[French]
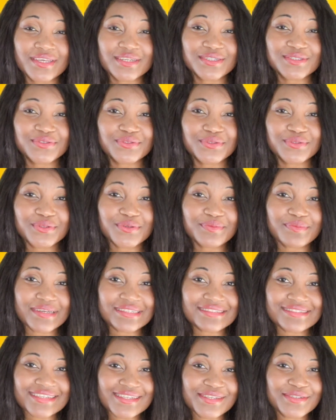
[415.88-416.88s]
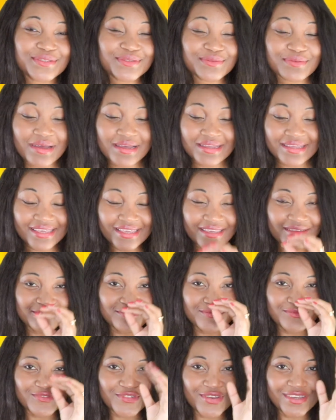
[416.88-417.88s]
bien chaude le matin et le soir et
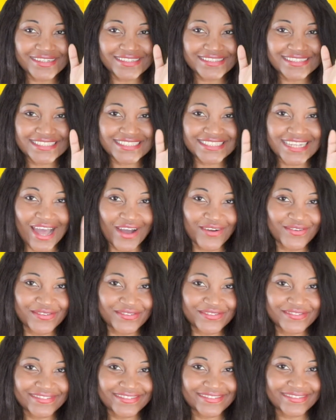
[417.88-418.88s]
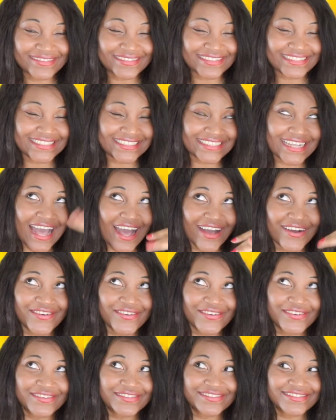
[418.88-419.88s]
ciao
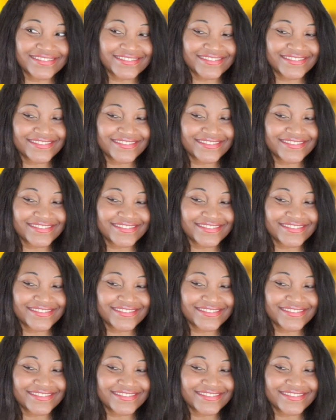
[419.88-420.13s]
Ciao